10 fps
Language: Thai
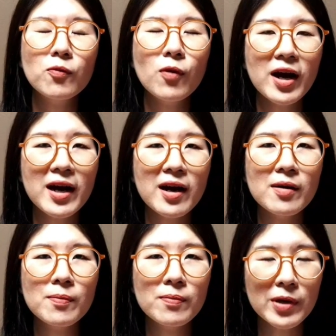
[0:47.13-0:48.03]
พบว่า
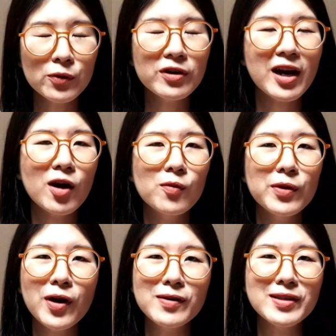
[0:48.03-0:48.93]
มนุษย์เรามี
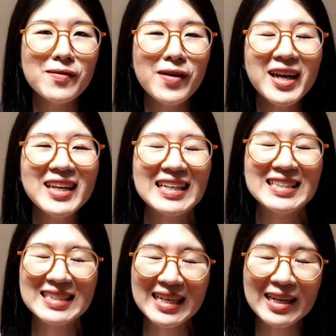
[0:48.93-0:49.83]
ความสามารถในการ
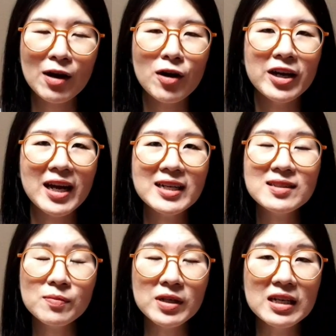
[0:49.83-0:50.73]
ใจลอยได้
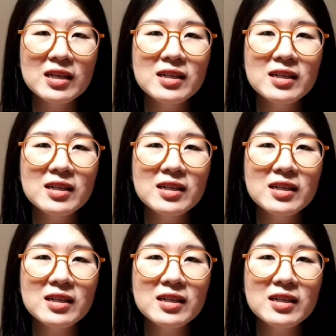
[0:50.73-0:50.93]
เสมอ